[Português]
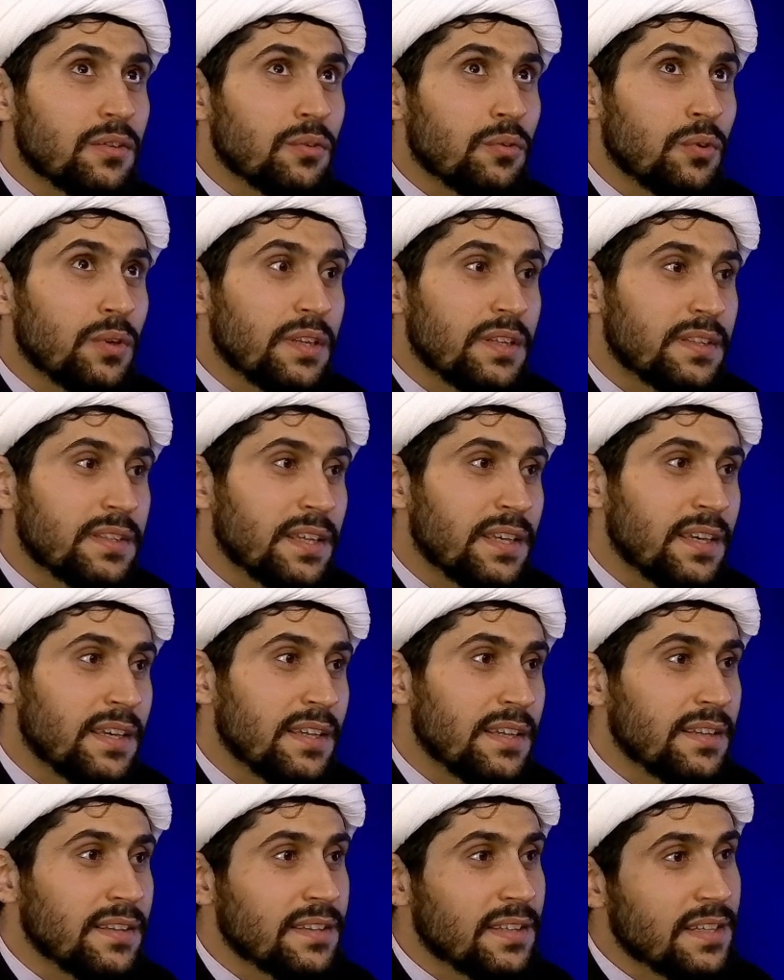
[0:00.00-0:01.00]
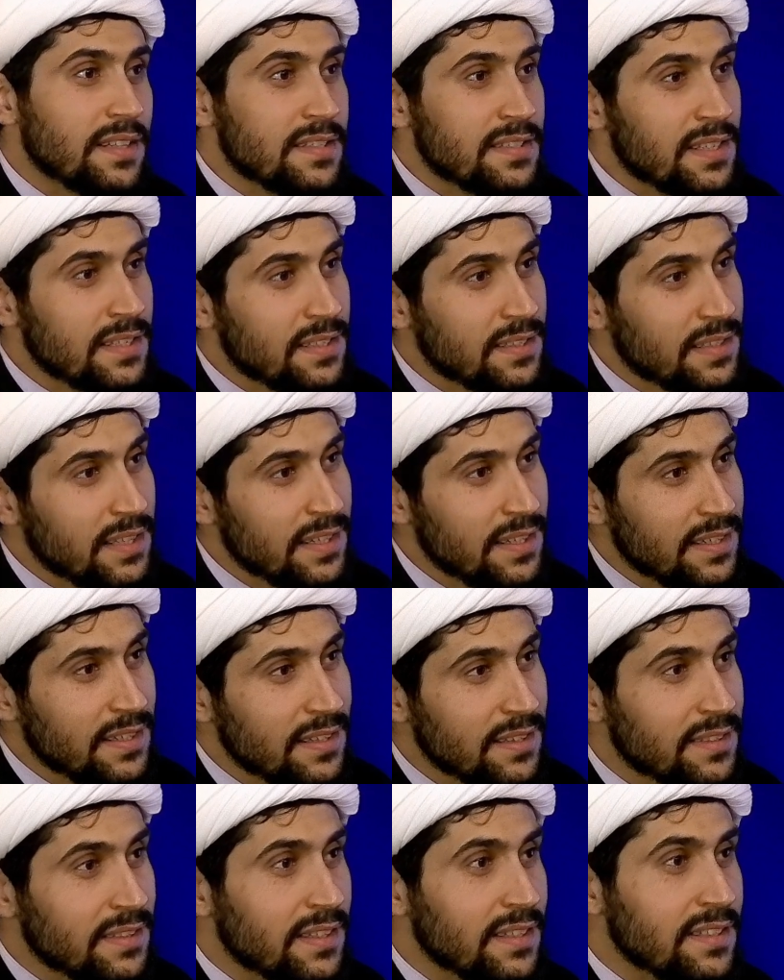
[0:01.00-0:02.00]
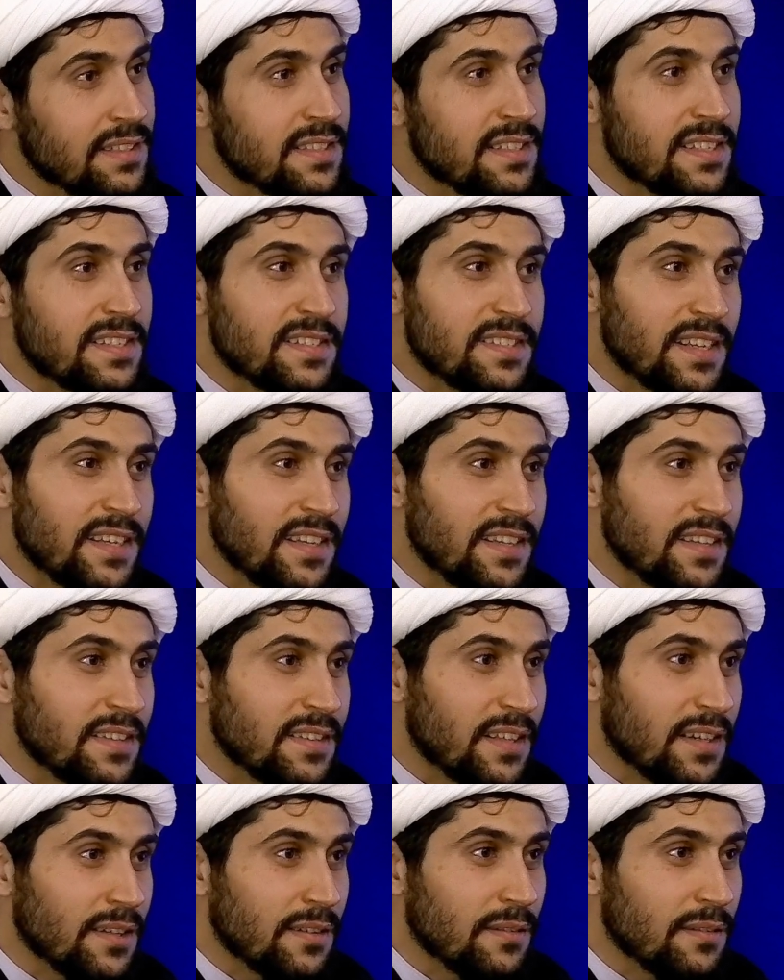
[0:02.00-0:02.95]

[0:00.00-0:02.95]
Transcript: 80, 70, 60.